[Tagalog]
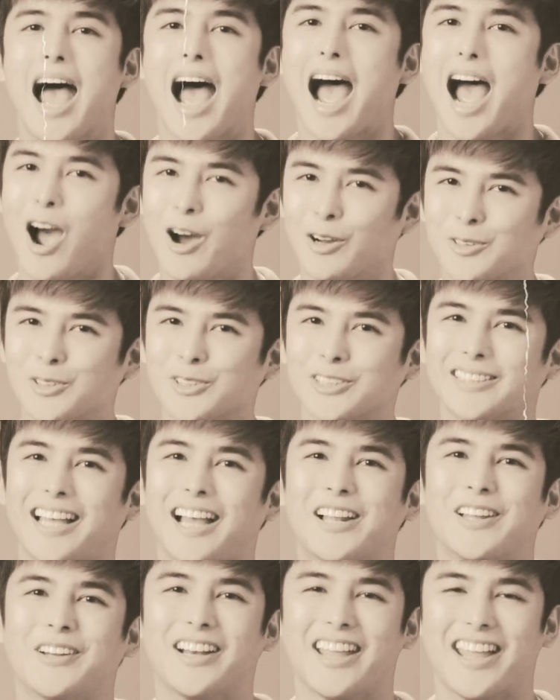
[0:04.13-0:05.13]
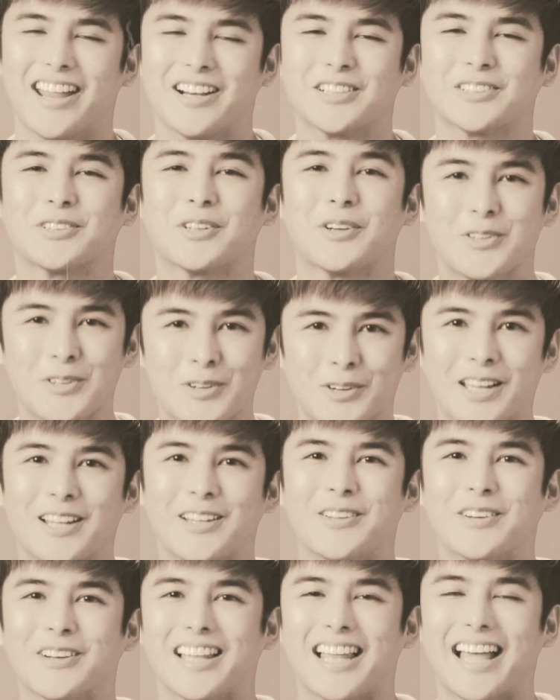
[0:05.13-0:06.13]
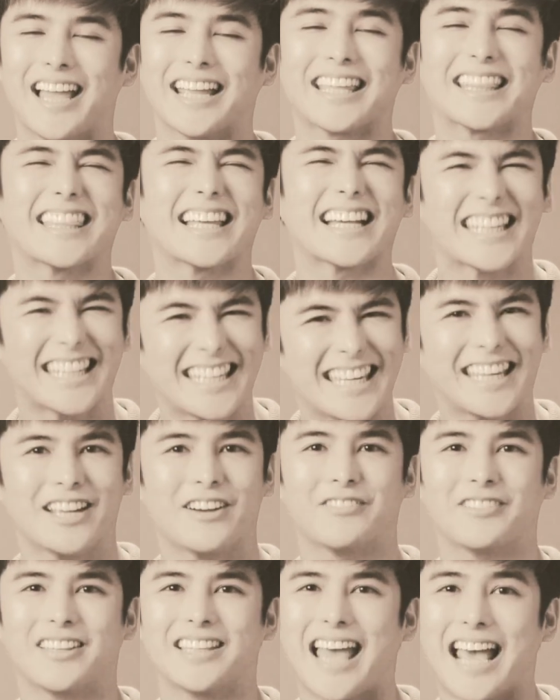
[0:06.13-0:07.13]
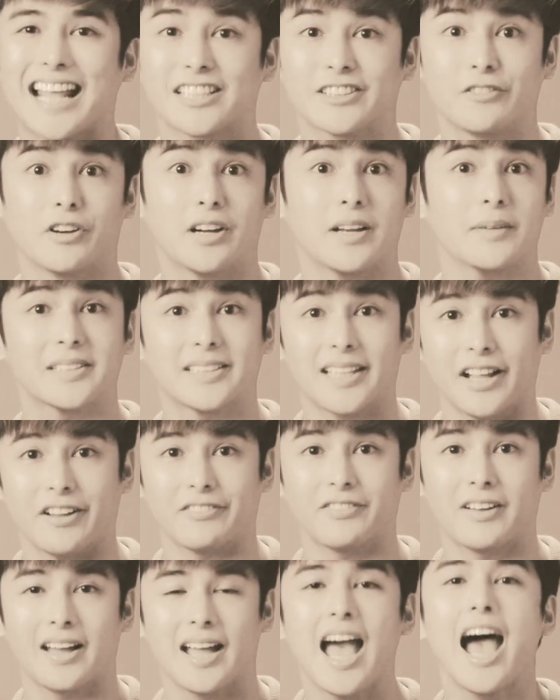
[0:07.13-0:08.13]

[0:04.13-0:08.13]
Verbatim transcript: how to style your hair so you can look like the king of the dance floor himself,